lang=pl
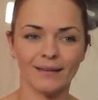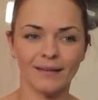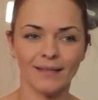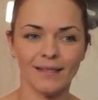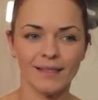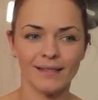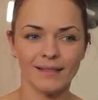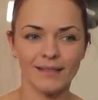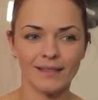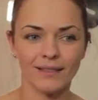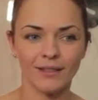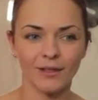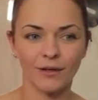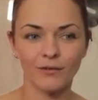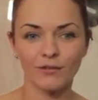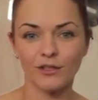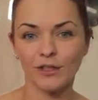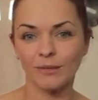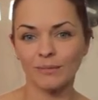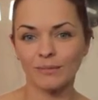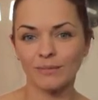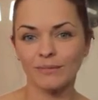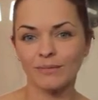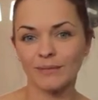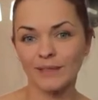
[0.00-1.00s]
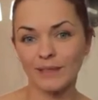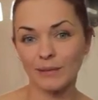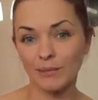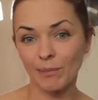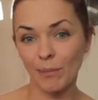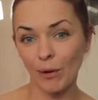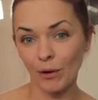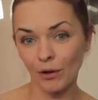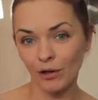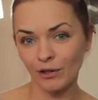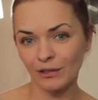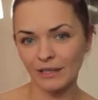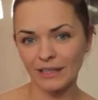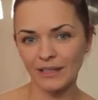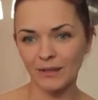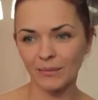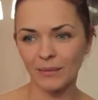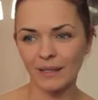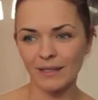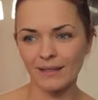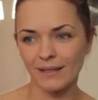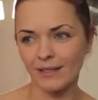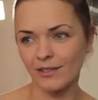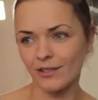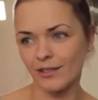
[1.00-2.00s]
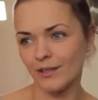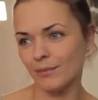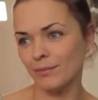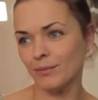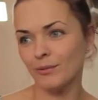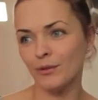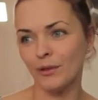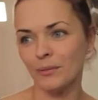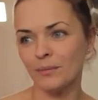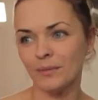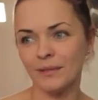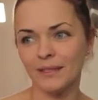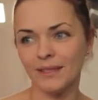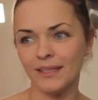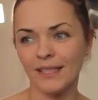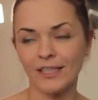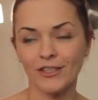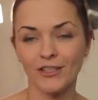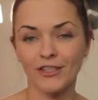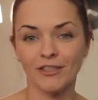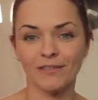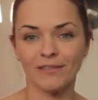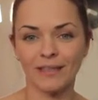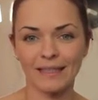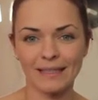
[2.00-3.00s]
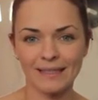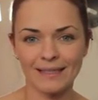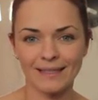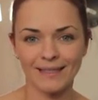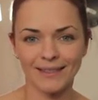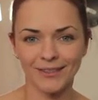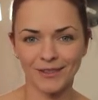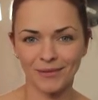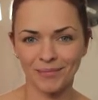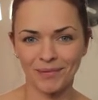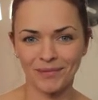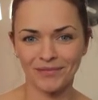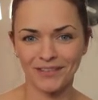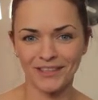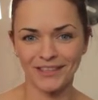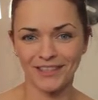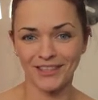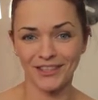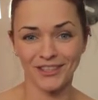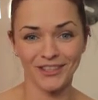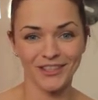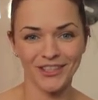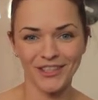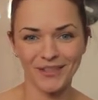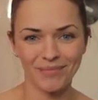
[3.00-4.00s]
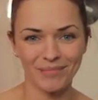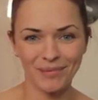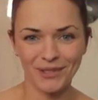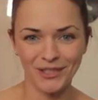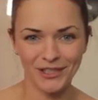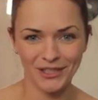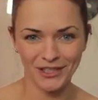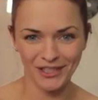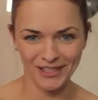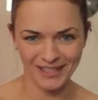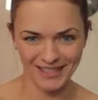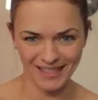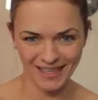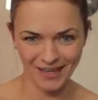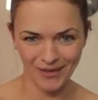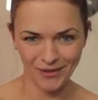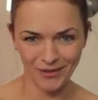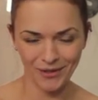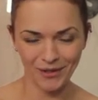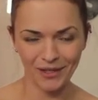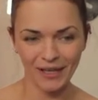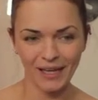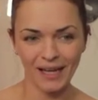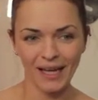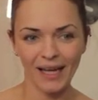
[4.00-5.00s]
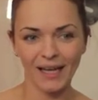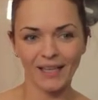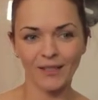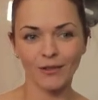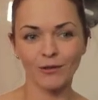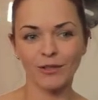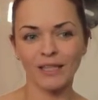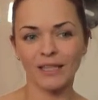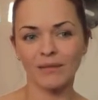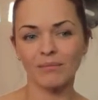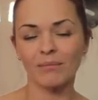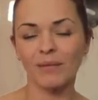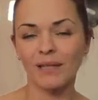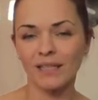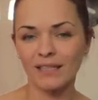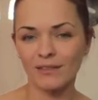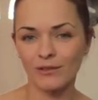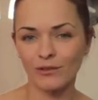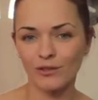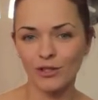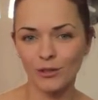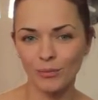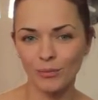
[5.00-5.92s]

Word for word: jest ich owszem sporo, natomiast jeśli byłoby ich jeszcze więcej, to pewnie też nic by się nie stało. Julian bardzo